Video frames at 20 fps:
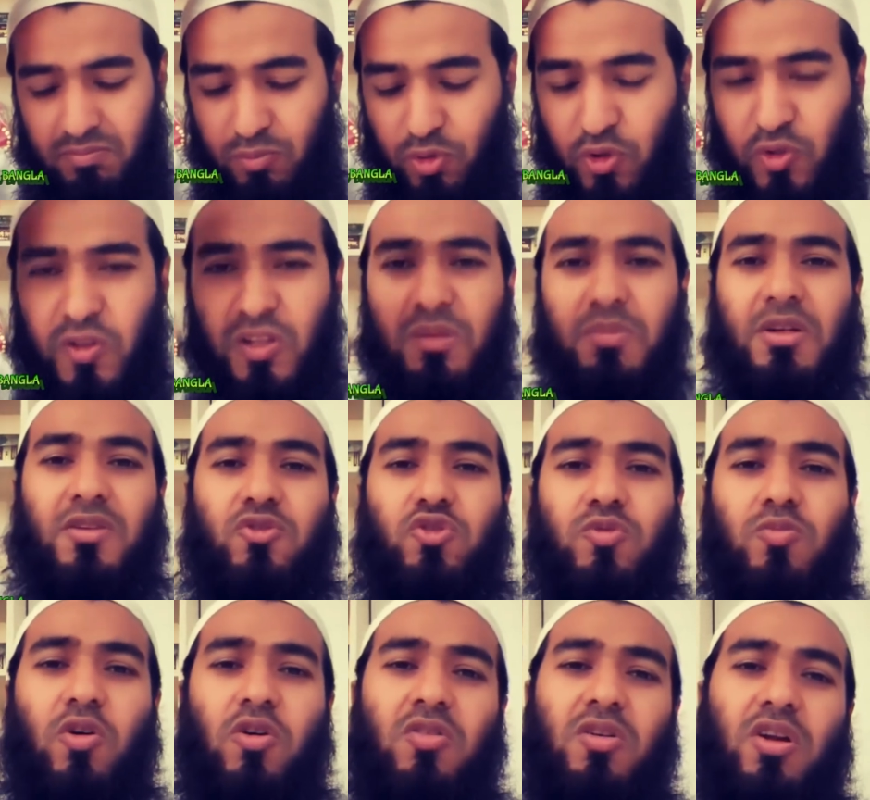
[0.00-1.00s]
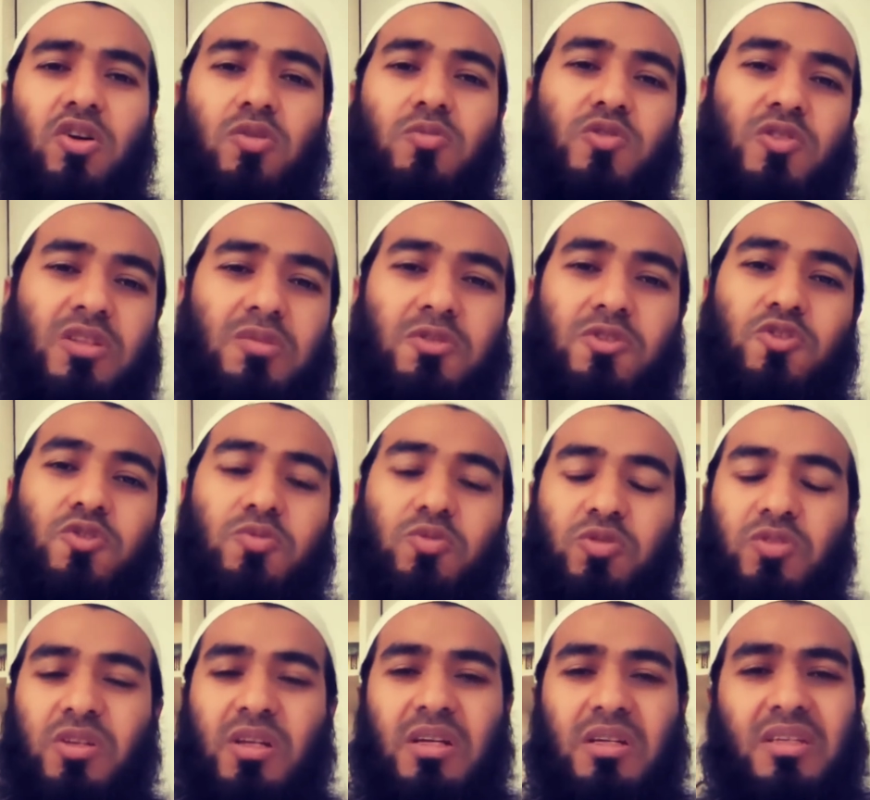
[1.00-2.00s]
মুসলিমের যুবকরা ও মুসলিমের
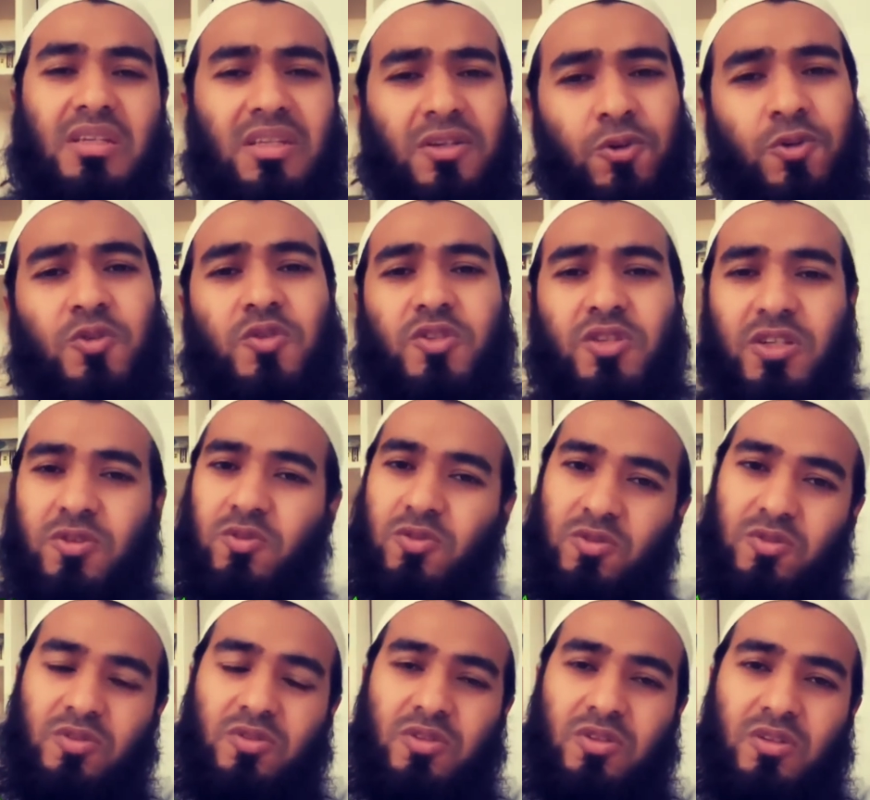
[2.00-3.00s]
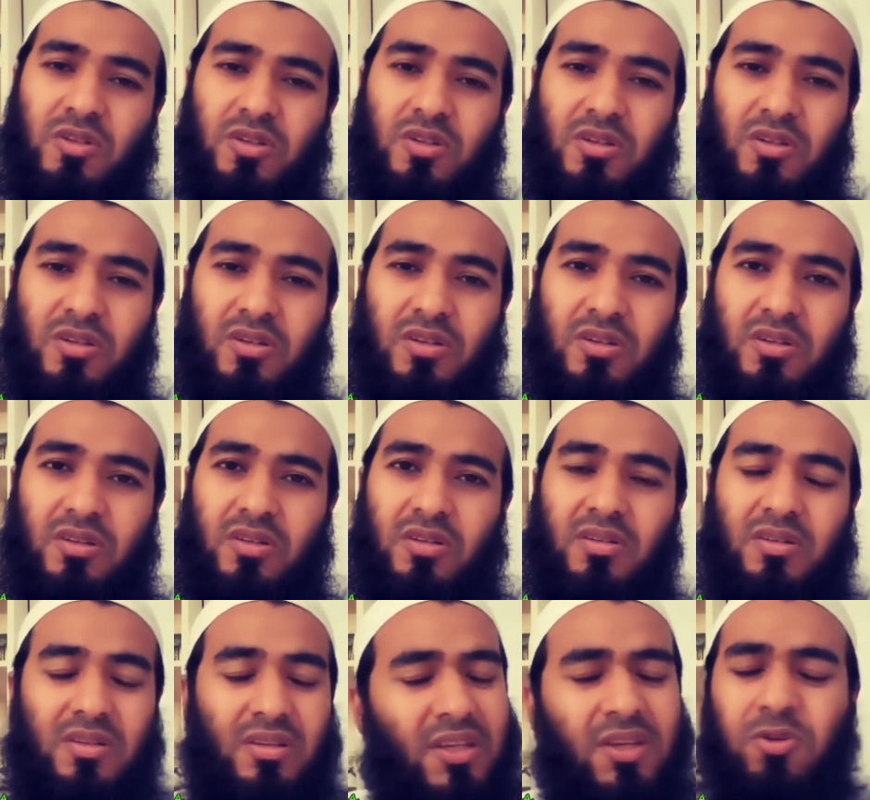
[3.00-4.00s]
যুবতীরা কি হচ্ছে এগুলো
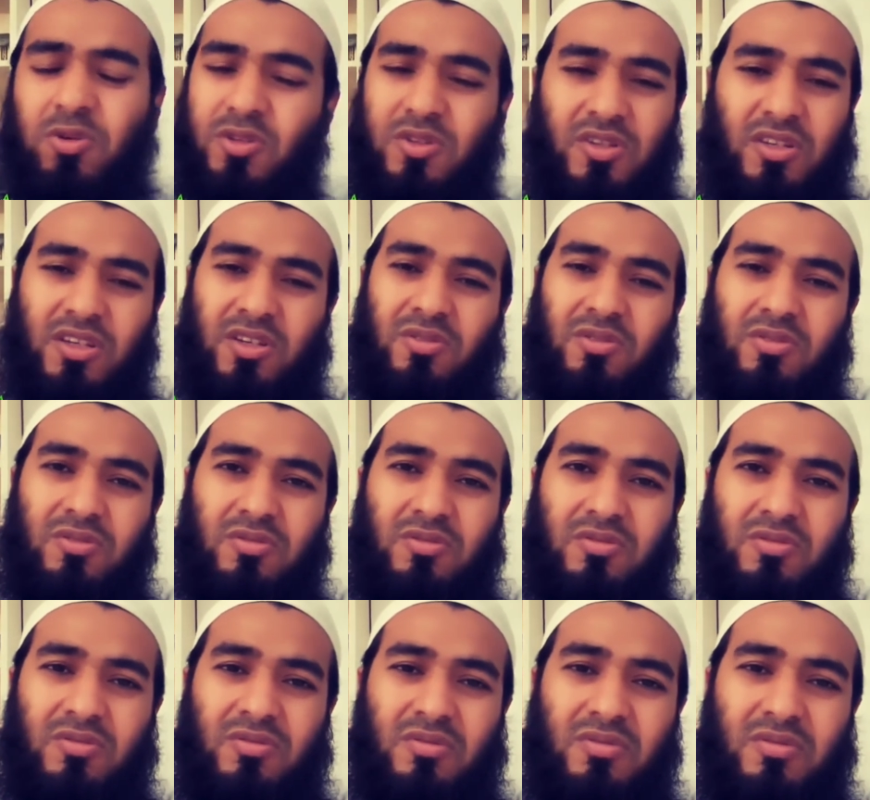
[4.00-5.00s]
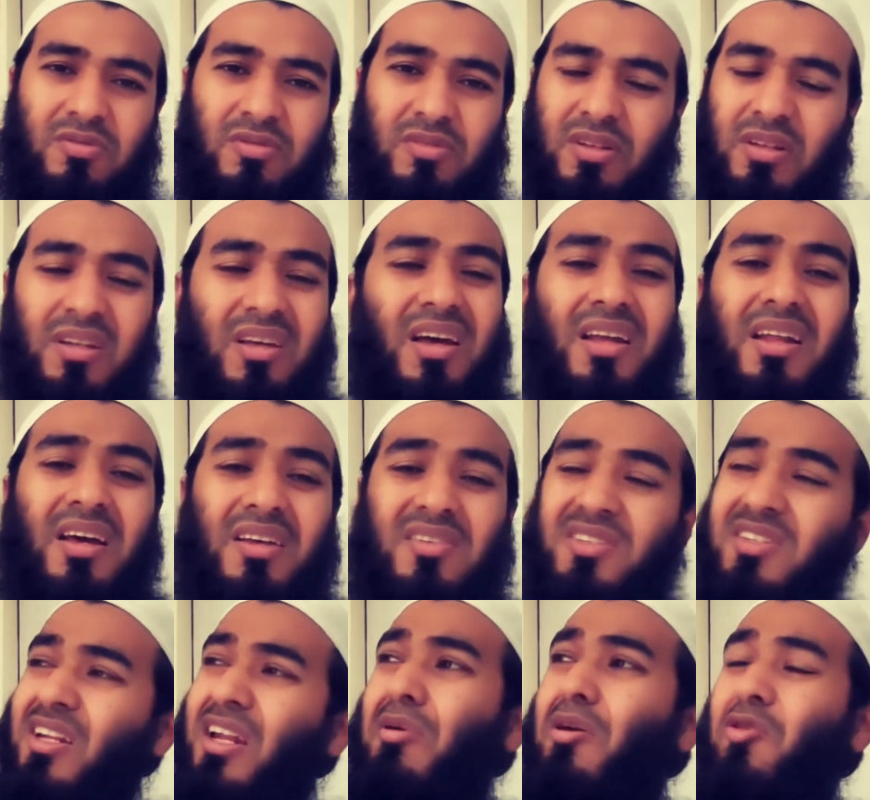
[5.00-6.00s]
কি হচ্ছে এগুলো না না
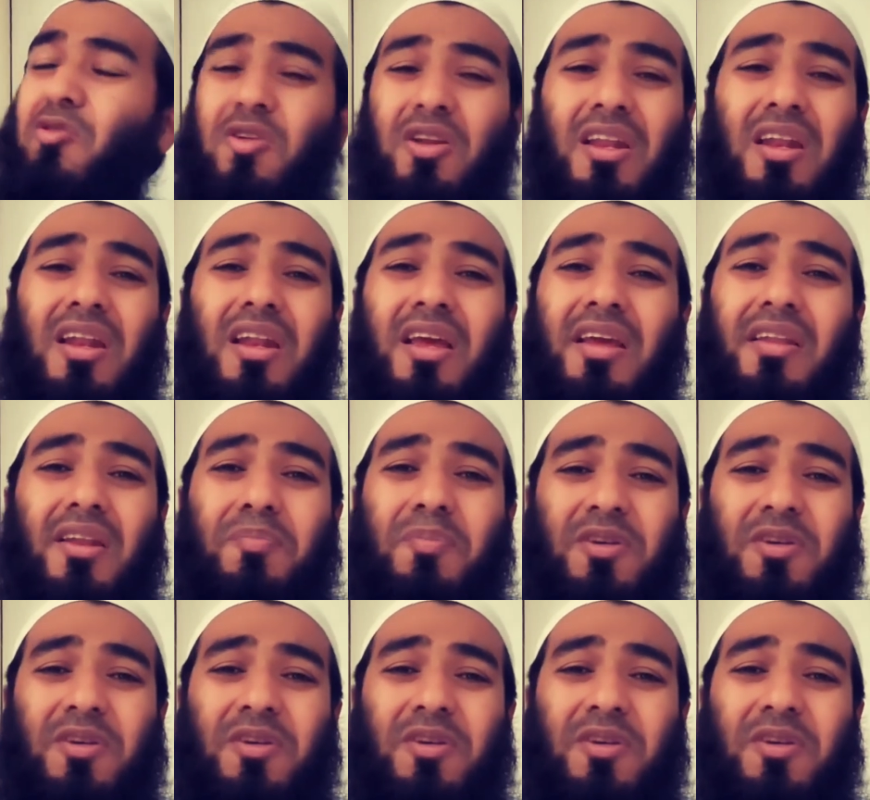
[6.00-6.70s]
সিনেমায় রেল লাইনের